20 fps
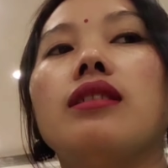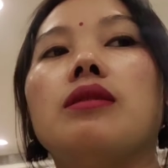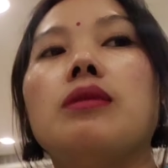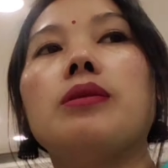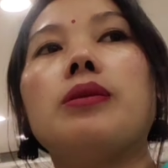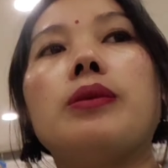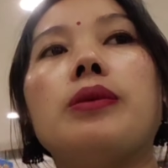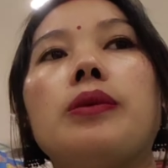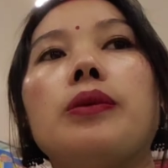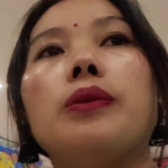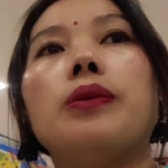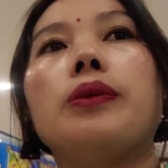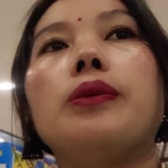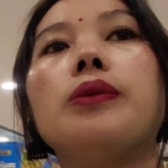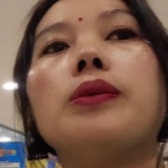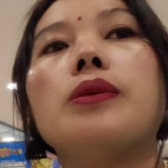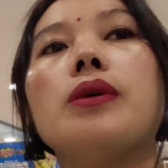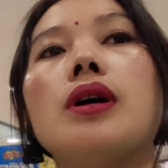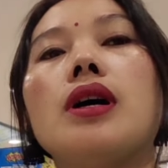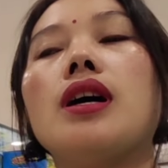लिए
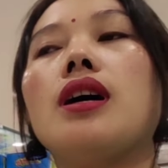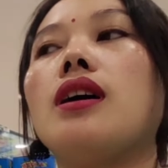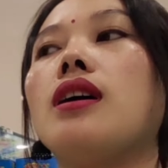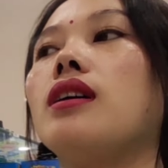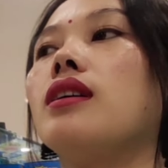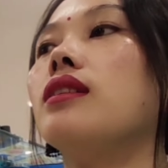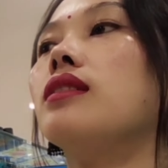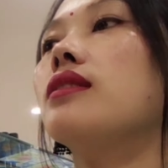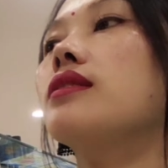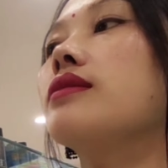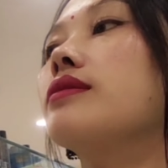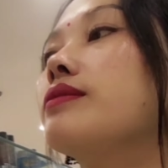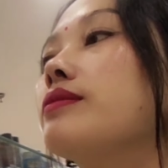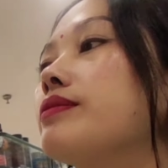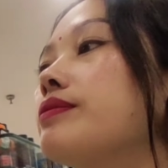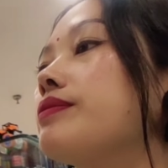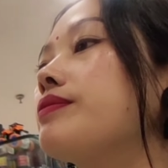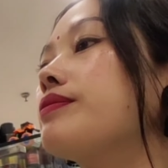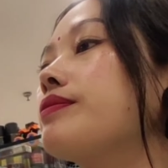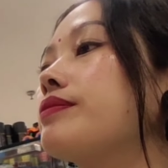लड़कियों को एक्चुअली
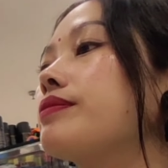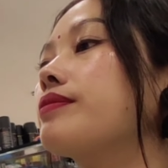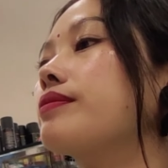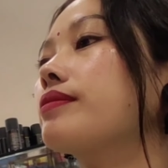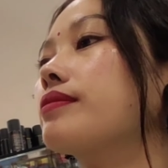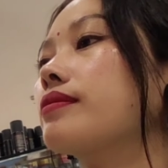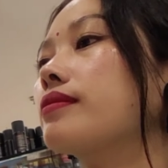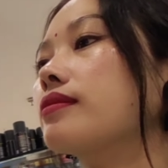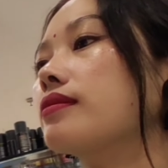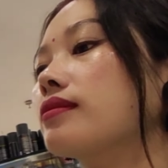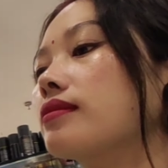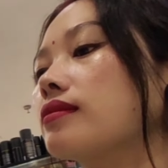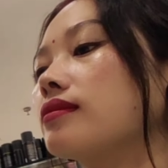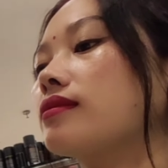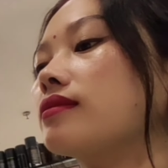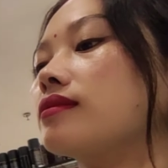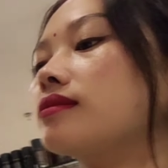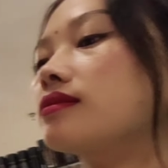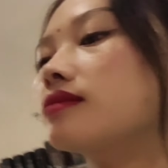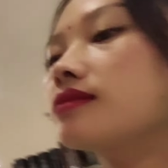ना घर